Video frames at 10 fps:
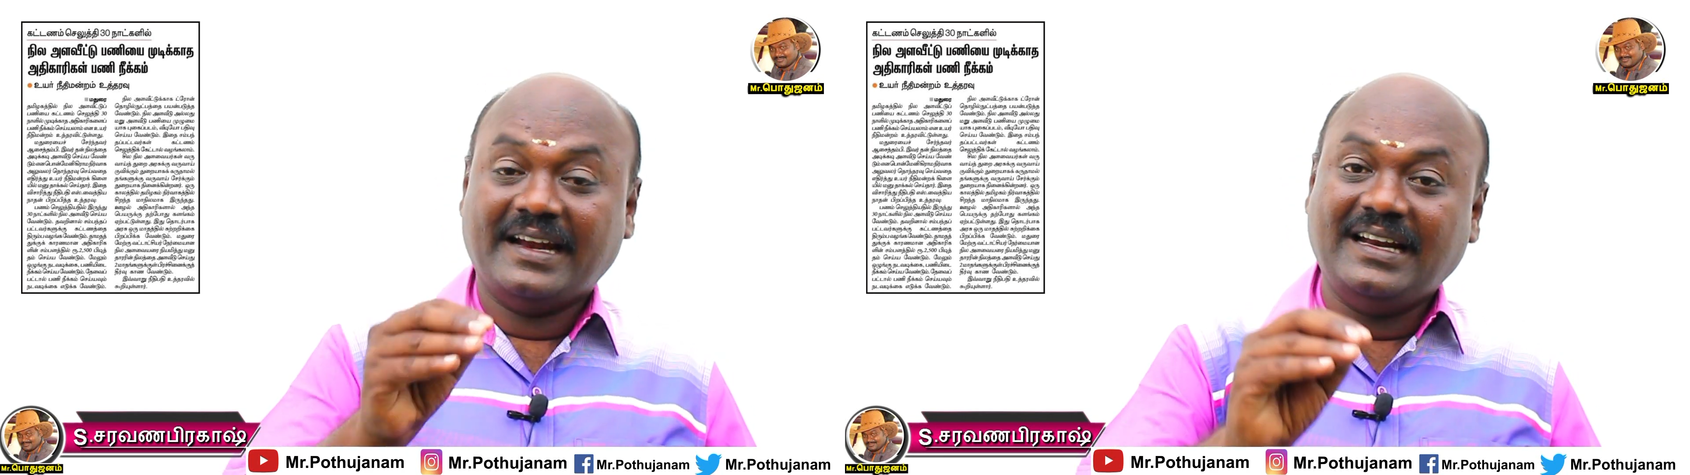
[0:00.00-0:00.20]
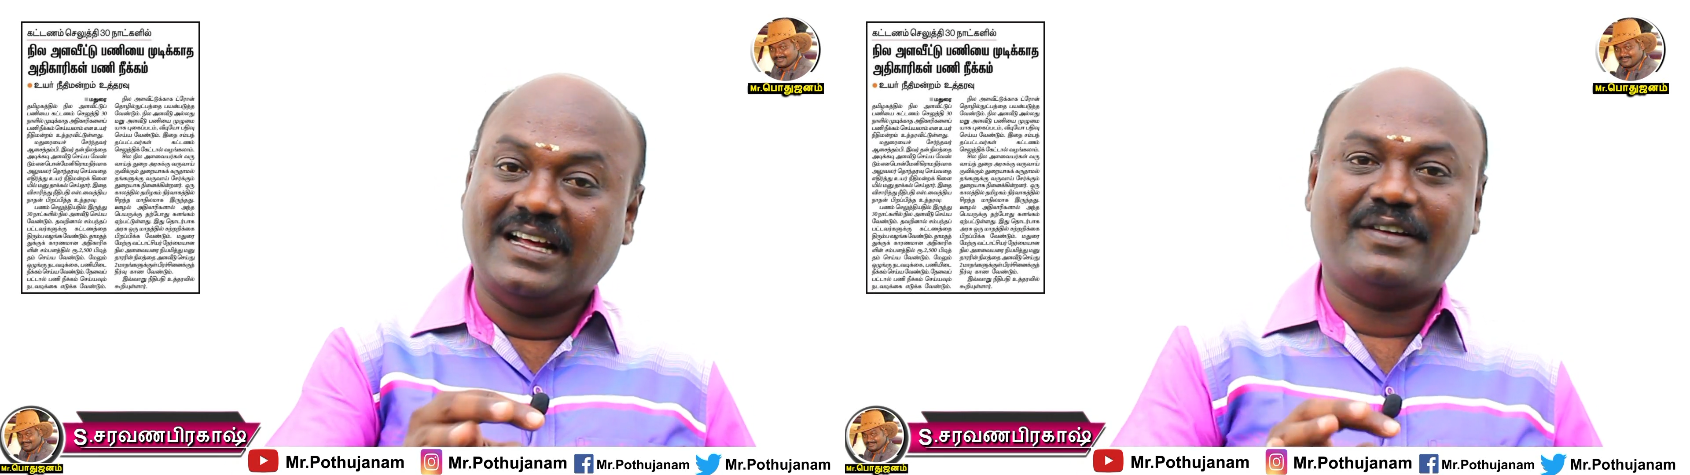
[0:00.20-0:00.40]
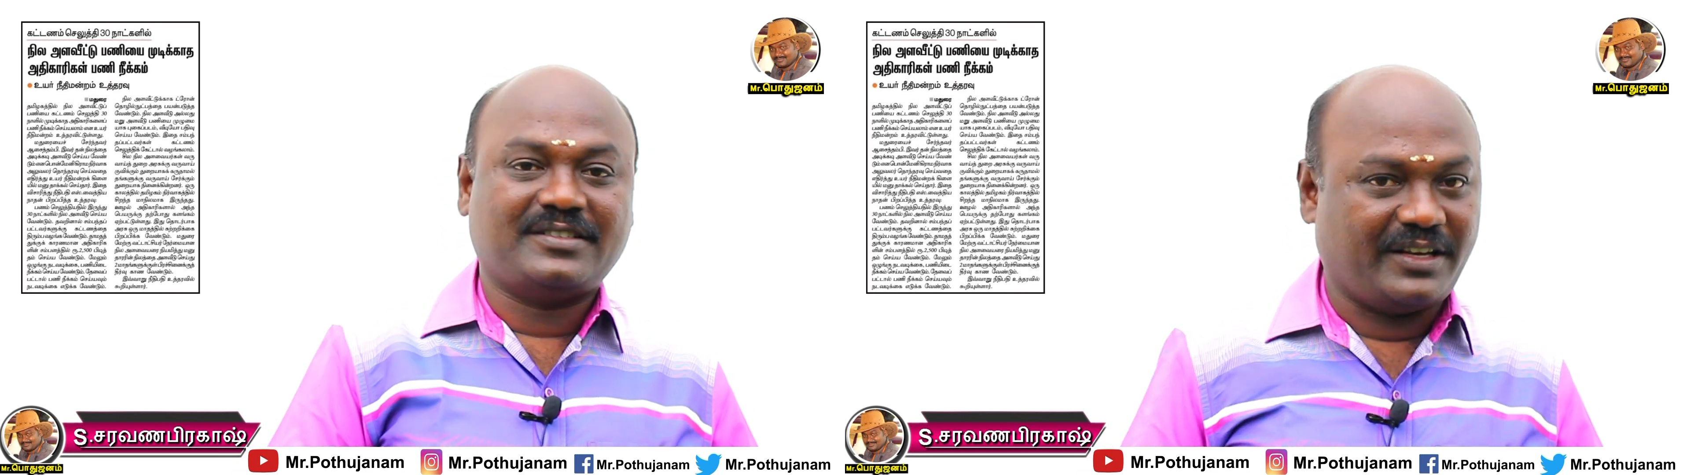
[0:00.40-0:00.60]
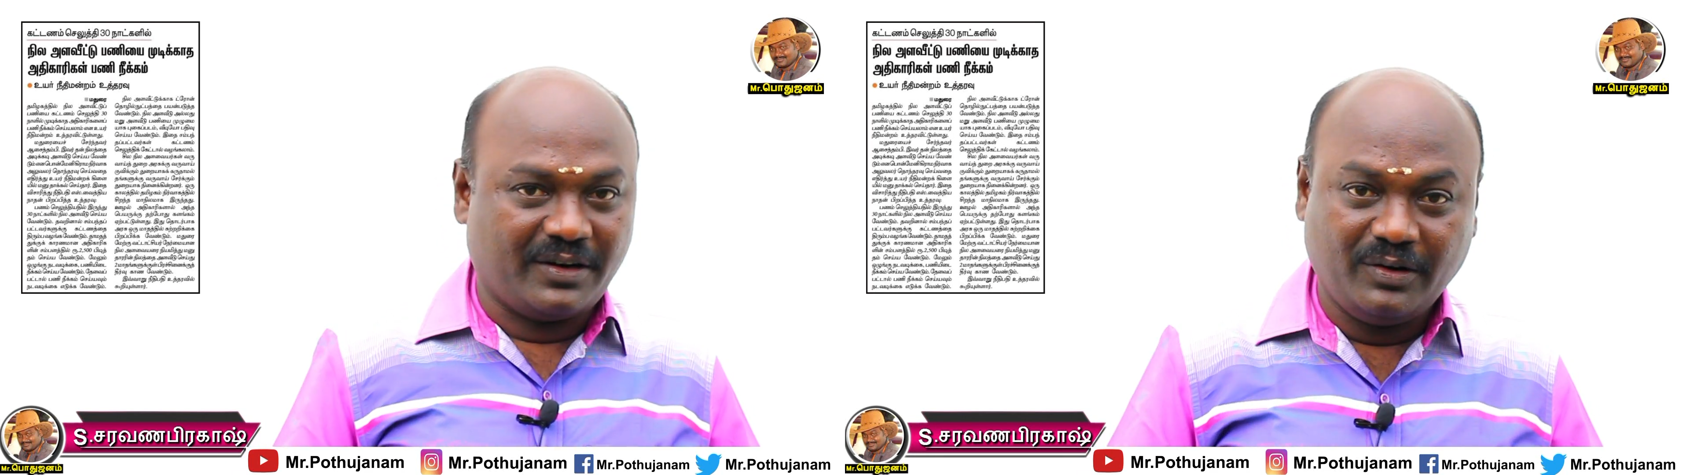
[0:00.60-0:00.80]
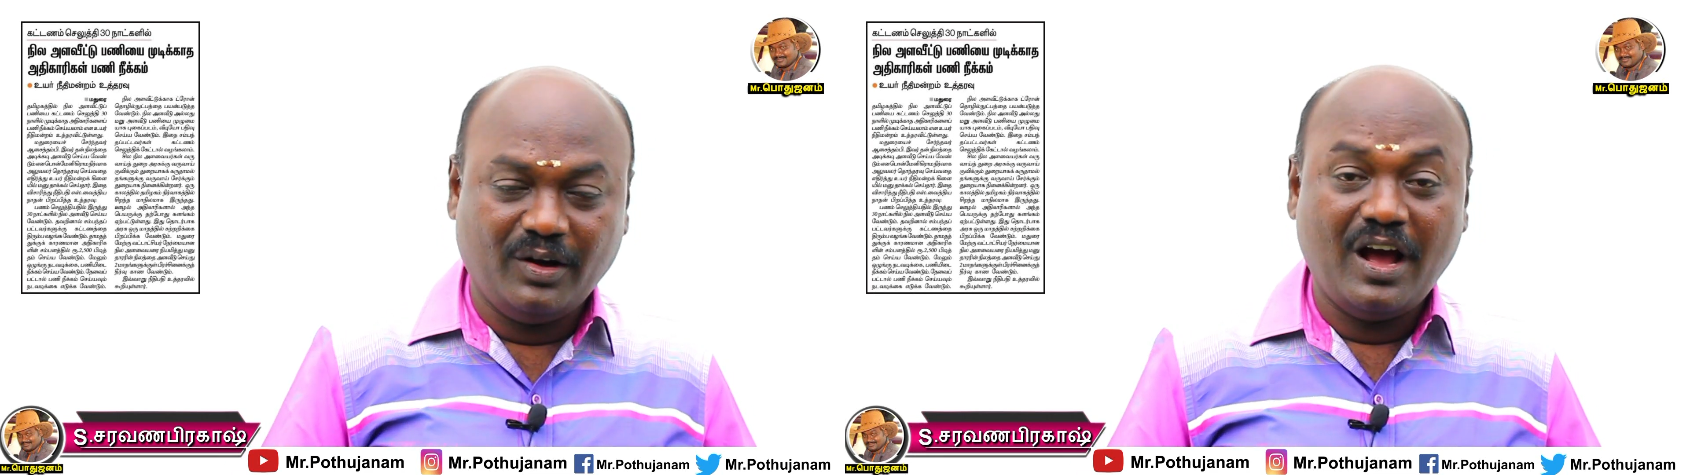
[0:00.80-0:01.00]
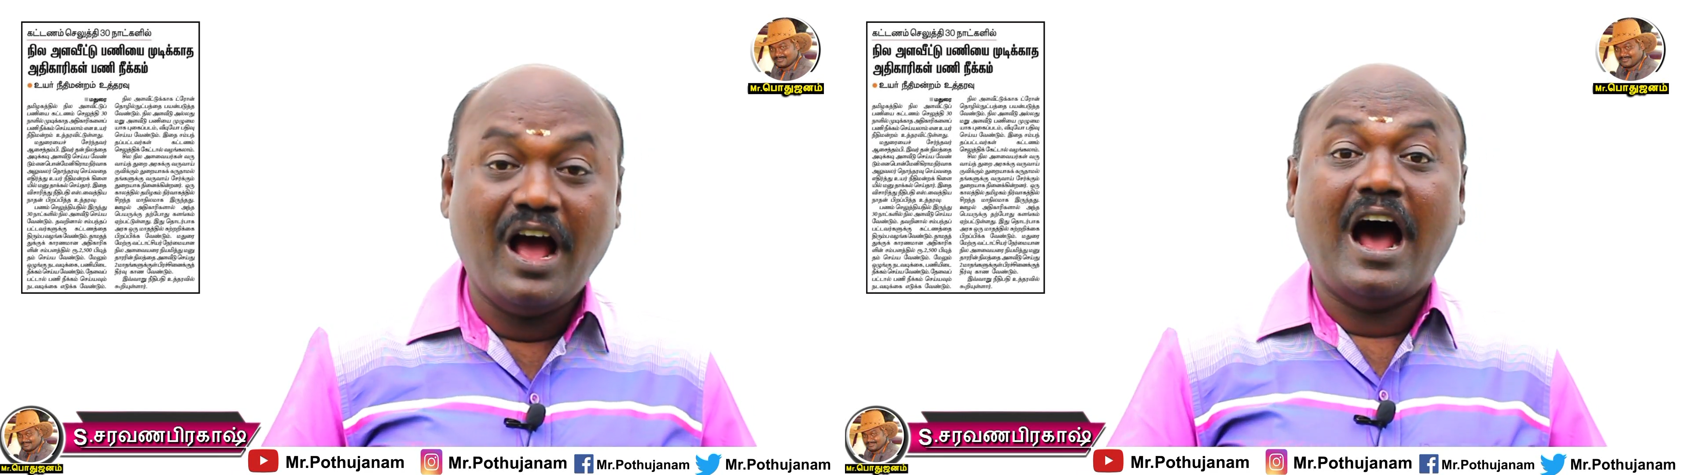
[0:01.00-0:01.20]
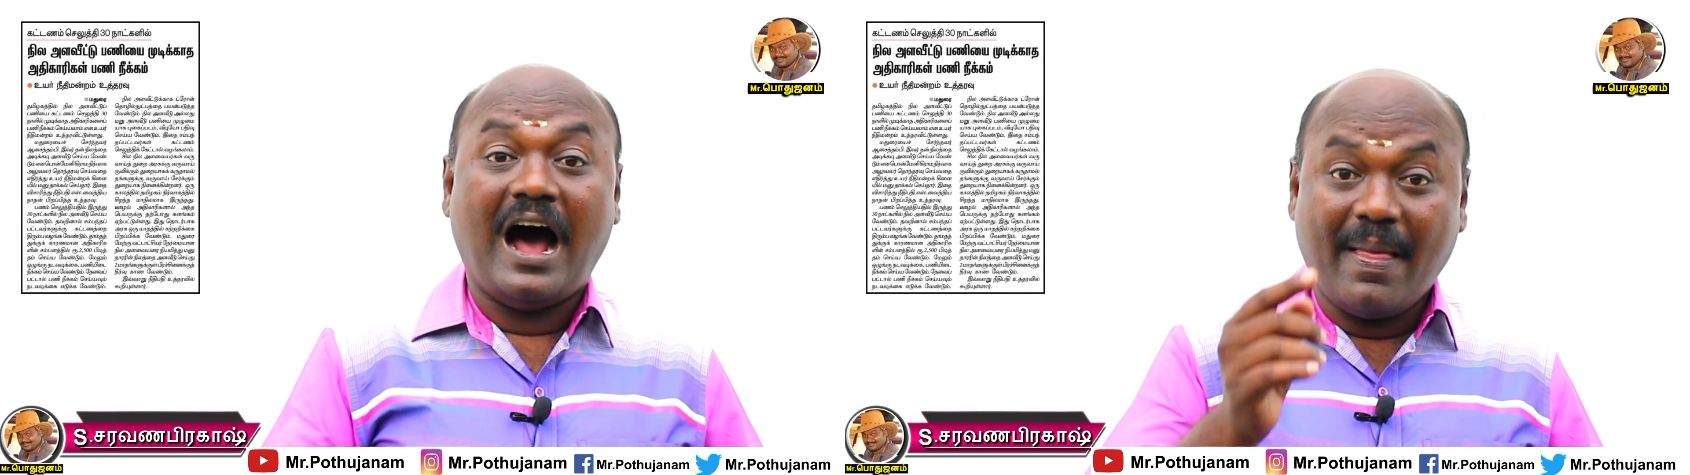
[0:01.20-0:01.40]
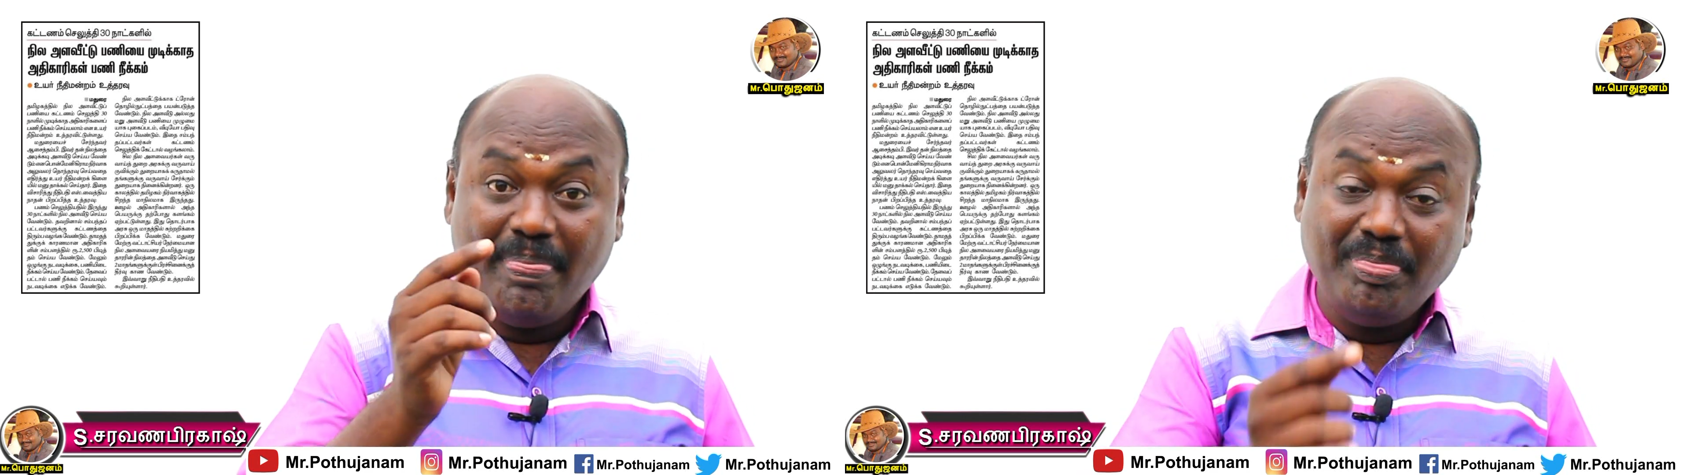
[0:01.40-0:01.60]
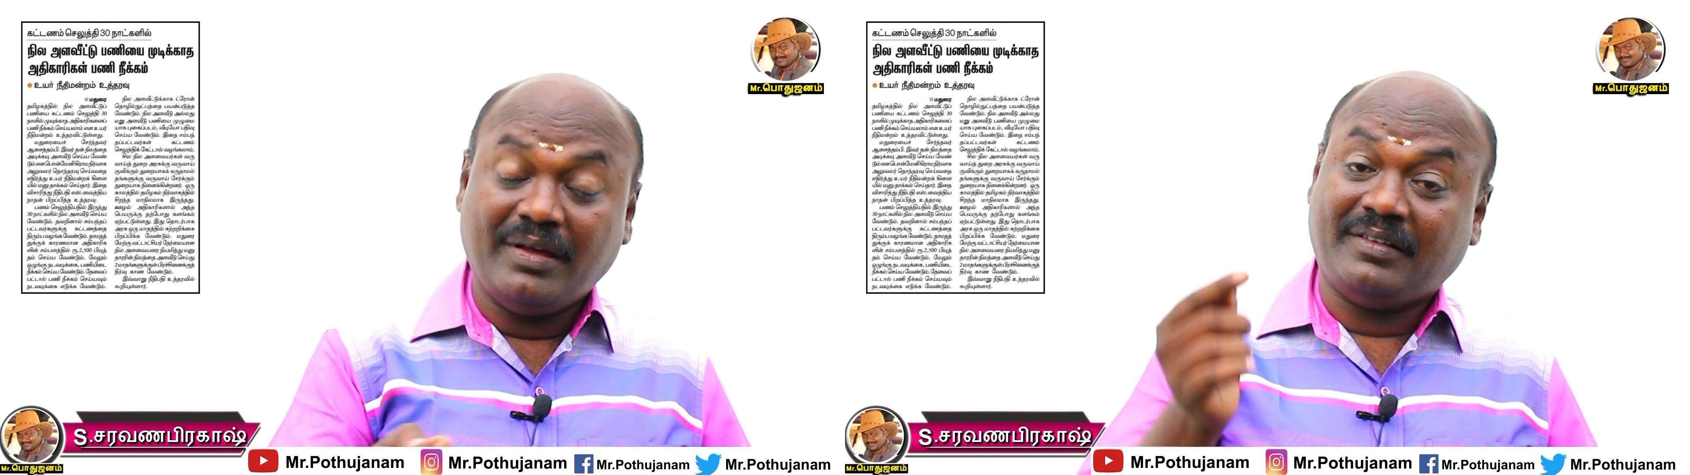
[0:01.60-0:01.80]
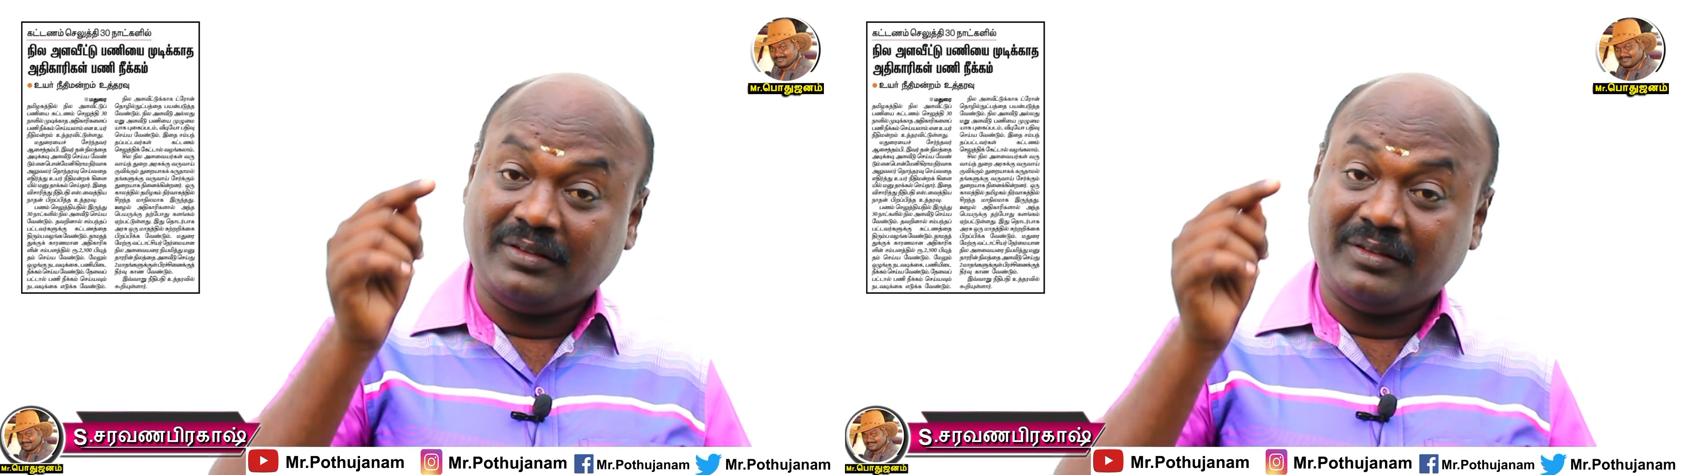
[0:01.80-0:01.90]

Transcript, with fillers: நிலாவெளி செய்யணும் அந்த